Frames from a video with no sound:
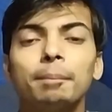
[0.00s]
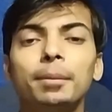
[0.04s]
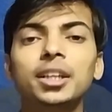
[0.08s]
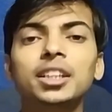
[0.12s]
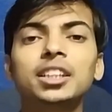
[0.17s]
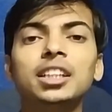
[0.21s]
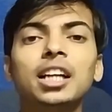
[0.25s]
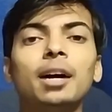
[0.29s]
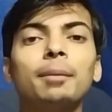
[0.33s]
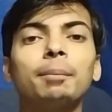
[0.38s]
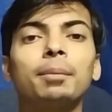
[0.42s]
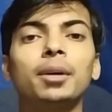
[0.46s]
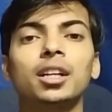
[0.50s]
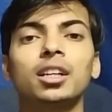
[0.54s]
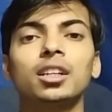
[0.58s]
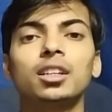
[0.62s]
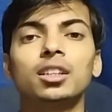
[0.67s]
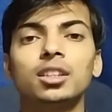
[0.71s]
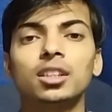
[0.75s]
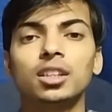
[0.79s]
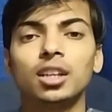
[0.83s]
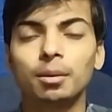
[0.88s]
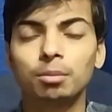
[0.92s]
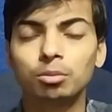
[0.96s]
बट यहाँ
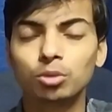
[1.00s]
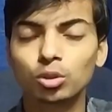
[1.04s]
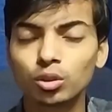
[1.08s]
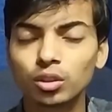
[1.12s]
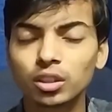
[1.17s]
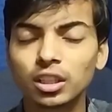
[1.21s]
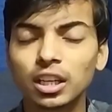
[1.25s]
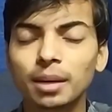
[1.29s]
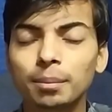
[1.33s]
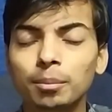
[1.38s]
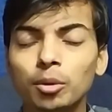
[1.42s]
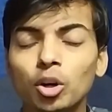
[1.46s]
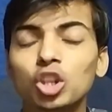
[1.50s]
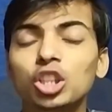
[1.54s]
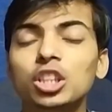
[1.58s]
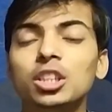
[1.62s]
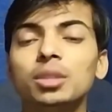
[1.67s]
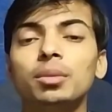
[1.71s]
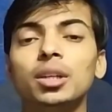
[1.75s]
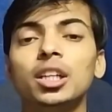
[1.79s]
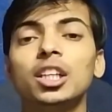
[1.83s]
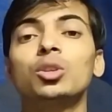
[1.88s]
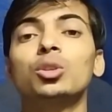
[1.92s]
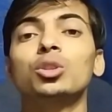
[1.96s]
पर आप लोगों के लिए एक बहुत
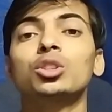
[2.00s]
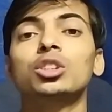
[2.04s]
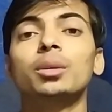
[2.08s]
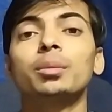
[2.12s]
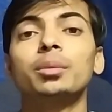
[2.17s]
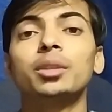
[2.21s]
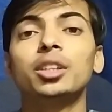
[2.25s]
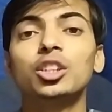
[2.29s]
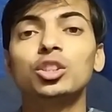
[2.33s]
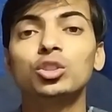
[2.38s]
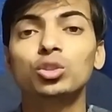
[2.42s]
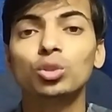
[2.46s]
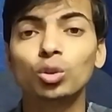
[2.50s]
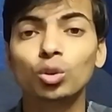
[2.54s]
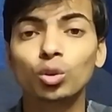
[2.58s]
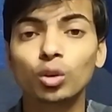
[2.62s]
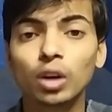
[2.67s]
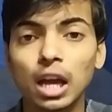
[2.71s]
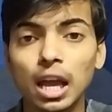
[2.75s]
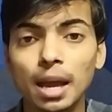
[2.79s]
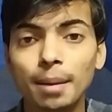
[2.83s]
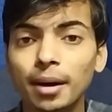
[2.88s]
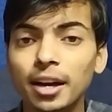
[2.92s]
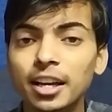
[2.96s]
ही बड़ी खुशखबरी है जो
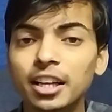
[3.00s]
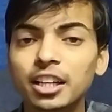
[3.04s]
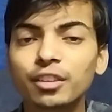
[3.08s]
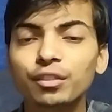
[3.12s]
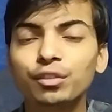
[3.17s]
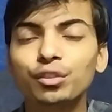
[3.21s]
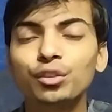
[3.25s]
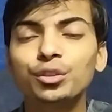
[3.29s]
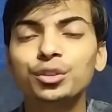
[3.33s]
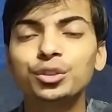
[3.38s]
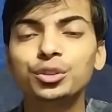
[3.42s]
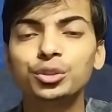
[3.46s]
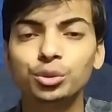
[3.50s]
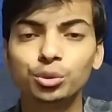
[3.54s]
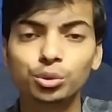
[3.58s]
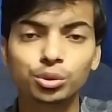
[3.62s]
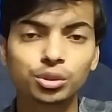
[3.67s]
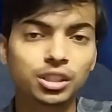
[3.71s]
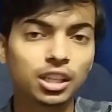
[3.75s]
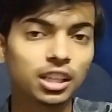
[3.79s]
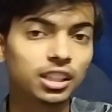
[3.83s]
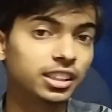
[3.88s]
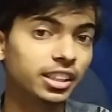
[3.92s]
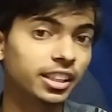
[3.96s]
लोग एम का फ़ोन
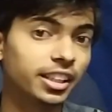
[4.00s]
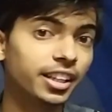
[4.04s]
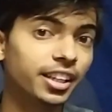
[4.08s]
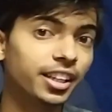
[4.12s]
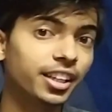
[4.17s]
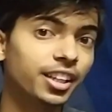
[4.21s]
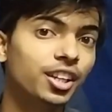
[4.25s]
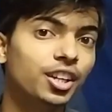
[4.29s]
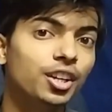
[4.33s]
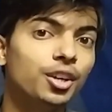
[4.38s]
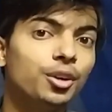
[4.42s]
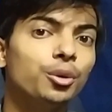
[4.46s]
यूज़ करते हैं